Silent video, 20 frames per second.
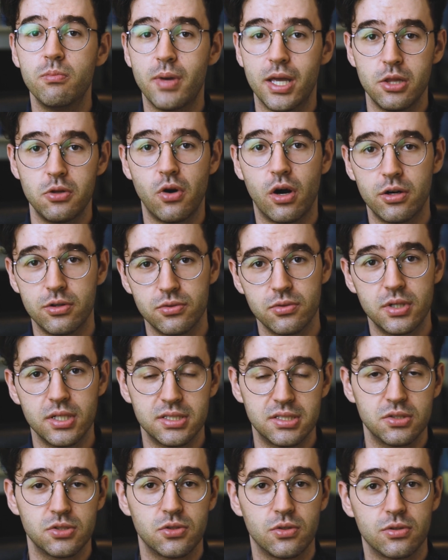melhor do que
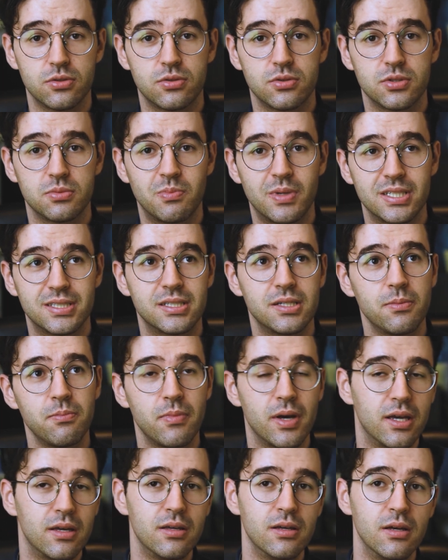esses outros, mas
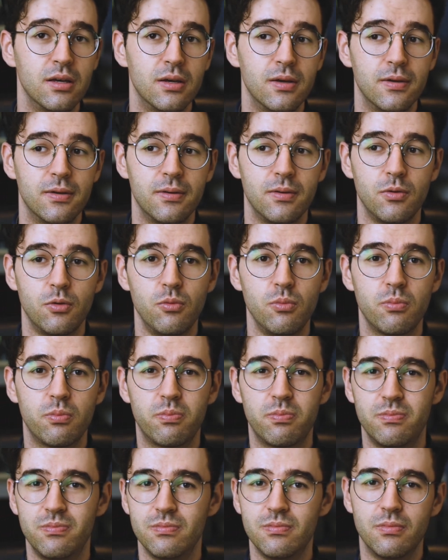também um,
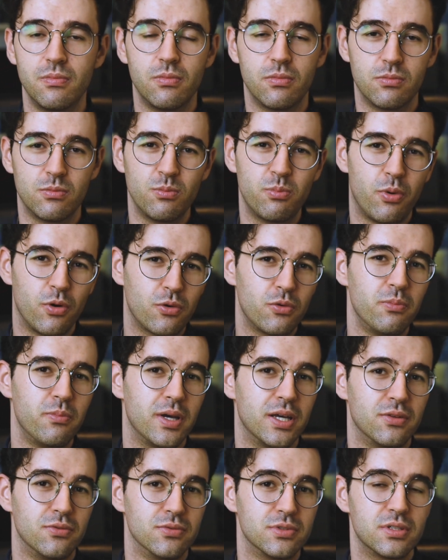um pouco
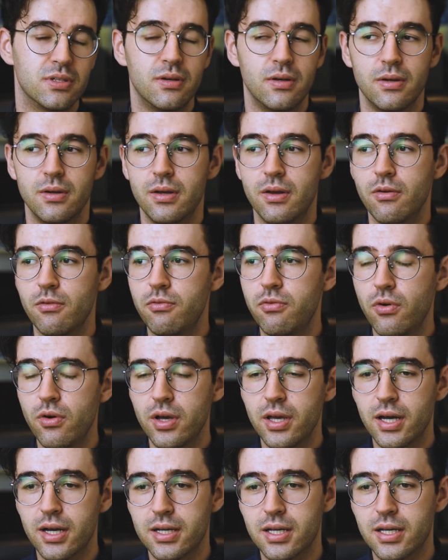menos. Foi